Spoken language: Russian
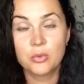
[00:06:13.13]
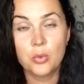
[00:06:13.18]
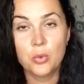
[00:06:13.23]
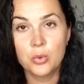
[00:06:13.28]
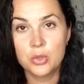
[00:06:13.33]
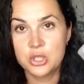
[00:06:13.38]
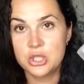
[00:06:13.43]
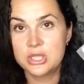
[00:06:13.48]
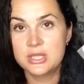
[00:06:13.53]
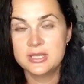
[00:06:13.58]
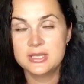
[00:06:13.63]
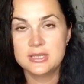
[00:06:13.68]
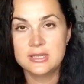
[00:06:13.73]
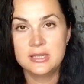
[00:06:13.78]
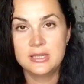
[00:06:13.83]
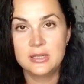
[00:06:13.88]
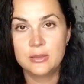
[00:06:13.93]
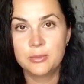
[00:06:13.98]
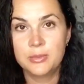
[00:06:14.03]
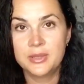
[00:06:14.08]
очень
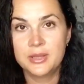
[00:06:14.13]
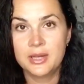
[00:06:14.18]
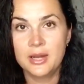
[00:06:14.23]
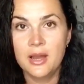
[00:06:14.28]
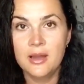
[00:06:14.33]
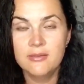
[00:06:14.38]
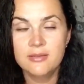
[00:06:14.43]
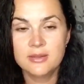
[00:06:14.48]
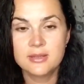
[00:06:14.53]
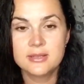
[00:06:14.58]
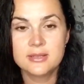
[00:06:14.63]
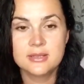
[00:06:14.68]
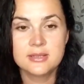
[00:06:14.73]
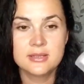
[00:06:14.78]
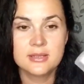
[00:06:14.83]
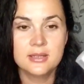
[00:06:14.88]
сильно понравилось.